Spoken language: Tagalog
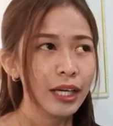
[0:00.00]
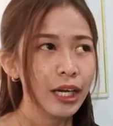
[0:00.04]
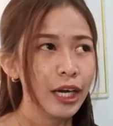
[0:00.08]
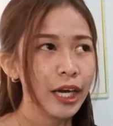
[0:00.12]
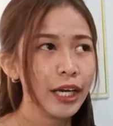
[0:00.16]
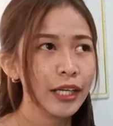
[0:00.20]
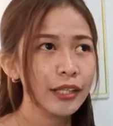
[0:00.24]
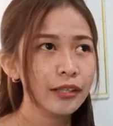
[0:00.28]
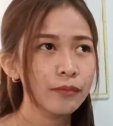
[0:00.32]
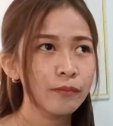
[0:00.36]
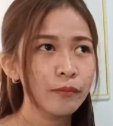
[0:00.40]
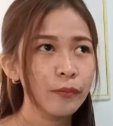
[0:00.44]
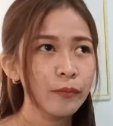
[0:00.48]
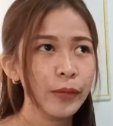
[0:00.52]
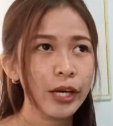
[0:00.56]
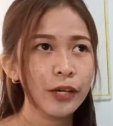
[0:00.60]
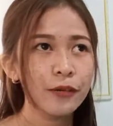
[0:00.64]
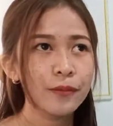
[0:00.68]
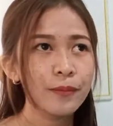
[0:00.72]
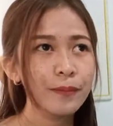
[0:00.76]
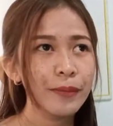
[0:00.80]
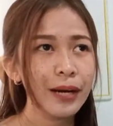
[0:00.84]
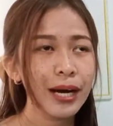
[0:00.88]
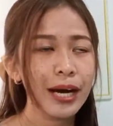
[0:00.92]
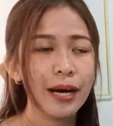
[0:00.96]
And
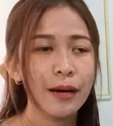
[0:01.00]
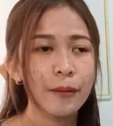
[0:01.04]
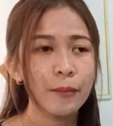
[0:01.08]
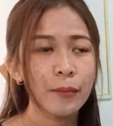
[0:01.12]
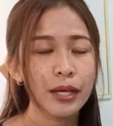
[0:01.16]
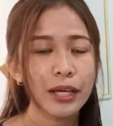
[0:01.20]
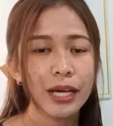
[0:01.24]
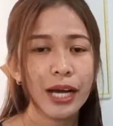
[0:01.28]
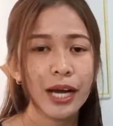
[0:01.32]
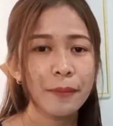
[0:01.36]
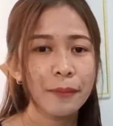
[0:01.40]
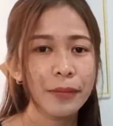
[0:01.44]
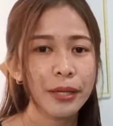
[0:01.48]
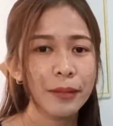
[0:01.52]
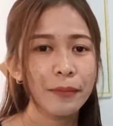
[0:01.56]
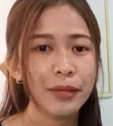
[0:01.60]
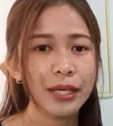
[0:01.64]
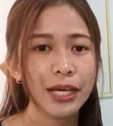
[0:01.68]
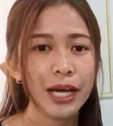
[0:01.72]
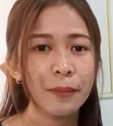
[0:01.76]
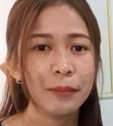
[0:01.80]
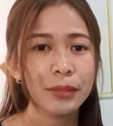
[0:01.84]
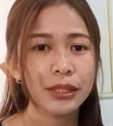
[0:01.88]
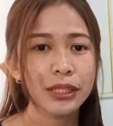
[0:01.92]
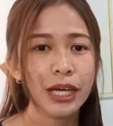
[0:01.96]
meron pa, marami,
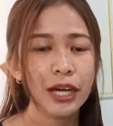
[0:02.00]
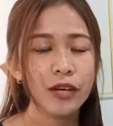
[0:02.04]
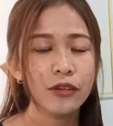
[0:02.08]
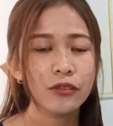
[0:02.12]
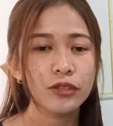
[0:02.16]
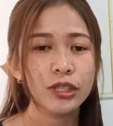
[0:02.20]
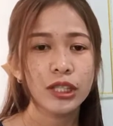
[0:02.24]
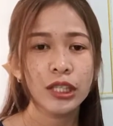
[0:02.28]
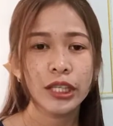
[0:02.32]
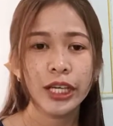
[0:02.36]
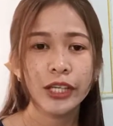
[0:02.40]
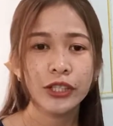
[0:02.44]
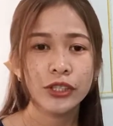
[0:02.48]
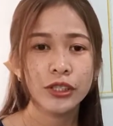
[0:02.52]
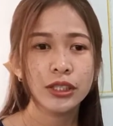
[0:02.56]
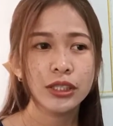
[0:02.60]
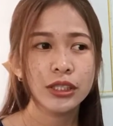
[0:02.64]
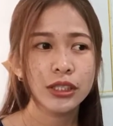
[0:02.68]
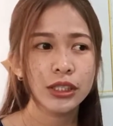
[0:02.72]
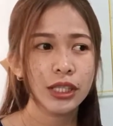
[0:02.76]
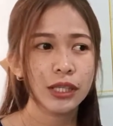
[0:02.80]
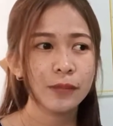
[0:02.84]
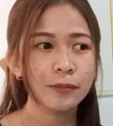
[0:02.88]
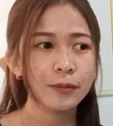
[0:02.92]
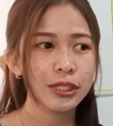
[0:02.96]
marami tayong
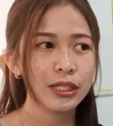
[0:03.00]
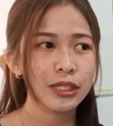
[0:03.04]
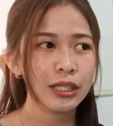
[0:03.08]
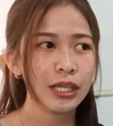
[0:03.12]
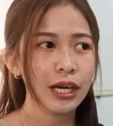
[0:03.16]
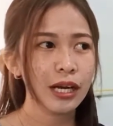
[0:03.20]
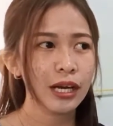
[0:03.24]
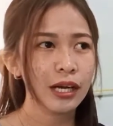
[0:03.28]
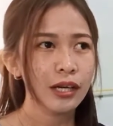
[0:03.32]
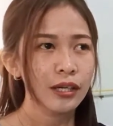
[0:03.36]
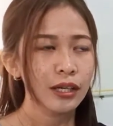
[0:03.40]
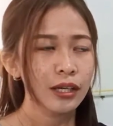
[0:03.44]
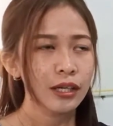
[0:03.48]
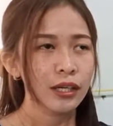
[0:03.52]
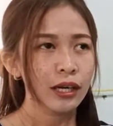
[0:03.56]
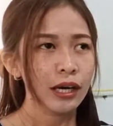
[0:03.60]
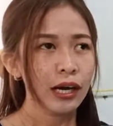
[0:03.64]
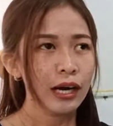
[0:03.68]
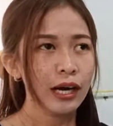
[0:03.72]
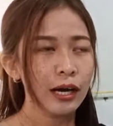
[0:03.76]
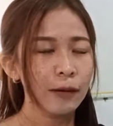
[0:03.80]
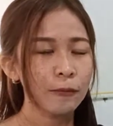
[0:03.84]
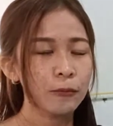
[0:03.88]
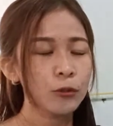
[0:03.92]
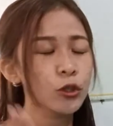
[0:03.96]
relationships na
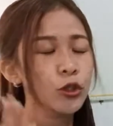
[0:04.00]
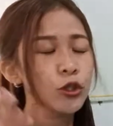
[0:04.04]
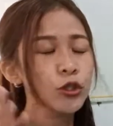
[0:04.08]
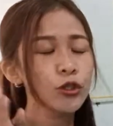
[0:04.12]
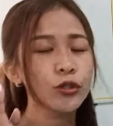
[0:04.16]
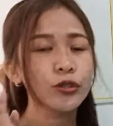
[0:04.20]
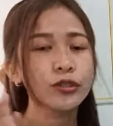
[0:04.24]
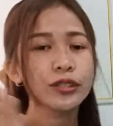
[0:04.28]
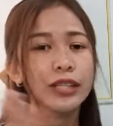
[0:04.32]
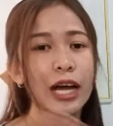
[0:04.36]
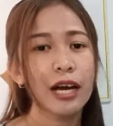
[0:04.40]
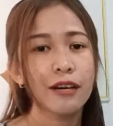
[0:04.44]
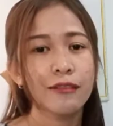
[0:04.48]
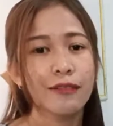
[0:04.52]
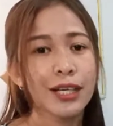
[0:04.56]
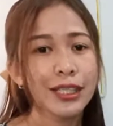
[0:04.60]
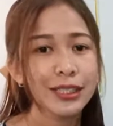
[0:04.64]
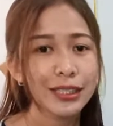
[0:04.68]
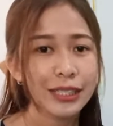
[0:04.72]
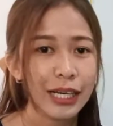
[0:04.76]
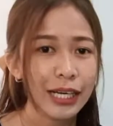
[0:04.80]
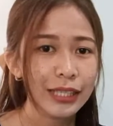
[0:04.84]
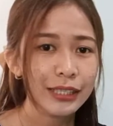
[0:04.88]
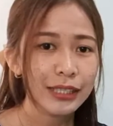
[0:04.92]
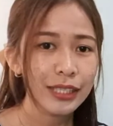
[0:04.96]
um, yun yung
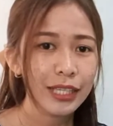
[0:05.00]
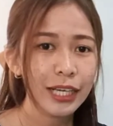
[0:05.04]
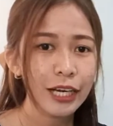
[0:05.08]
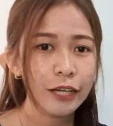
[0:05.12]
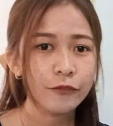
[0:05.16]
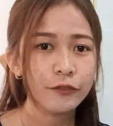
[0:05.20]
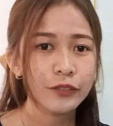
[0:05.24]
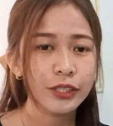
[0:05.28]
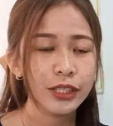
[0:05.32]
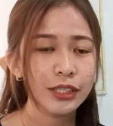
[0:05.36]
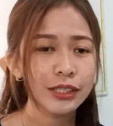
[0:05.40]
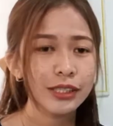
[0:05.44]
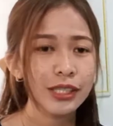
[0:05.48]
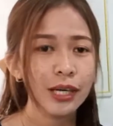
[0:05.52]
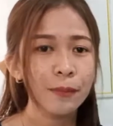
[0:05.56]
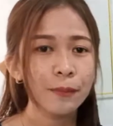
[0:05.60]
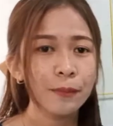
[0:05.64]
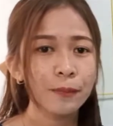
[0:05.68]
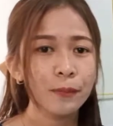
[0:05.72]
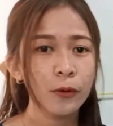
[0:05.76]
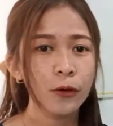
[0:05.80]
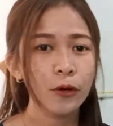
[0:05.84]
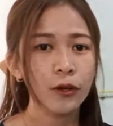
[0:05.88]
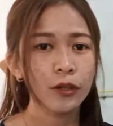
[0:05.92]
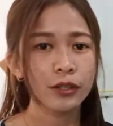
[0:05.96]
tawag sa kanila. For
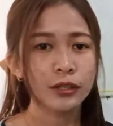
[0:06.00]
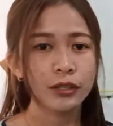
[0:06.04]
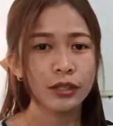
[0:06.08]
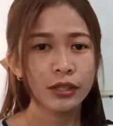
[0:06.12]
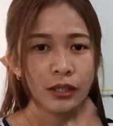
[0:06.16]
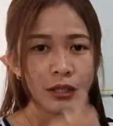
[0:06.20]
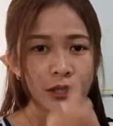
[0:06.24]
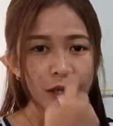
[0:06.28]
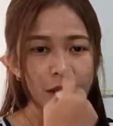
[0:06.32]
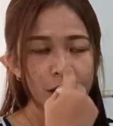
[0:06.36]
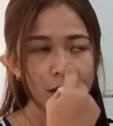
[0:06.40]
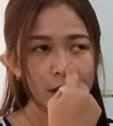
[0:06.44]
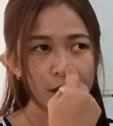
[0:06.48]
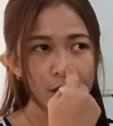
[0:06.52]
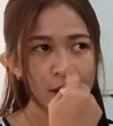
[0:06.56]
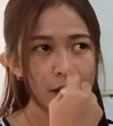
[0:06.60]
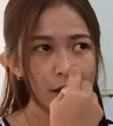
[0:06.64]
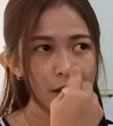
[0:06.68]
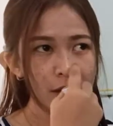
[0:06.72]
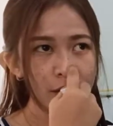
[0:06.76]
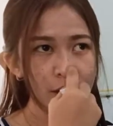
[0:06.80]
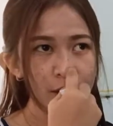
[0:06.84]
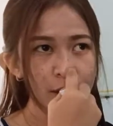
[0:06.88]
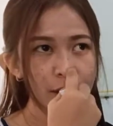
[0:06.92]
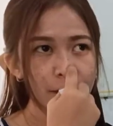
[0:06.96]
example,
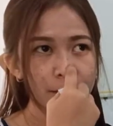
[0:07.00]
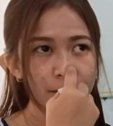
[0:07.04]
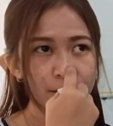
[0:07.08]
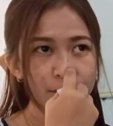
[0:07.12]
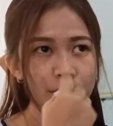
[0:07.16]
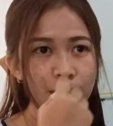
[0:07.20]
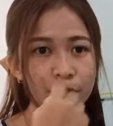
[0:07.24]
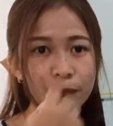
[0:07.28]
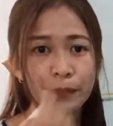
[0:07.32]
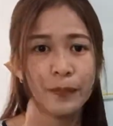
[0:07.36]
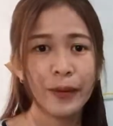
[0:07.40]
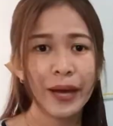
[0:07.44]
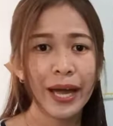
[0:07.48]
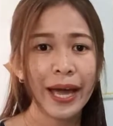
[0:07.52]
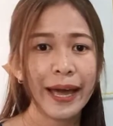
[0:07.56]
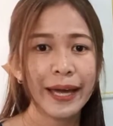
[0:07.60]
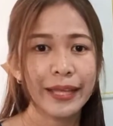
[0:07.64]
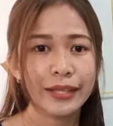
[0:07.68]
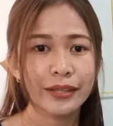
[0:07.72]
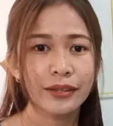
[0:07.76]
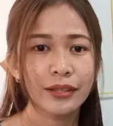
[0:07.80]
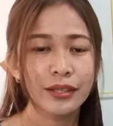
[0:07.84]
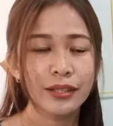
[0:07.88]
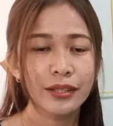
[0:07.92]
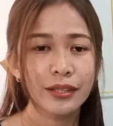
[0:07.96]
um, the
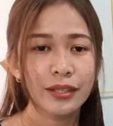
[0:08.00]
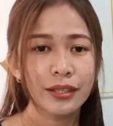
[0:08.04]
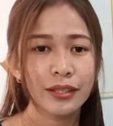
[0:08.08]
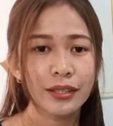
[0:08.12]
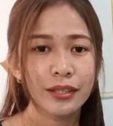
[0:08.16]
bed,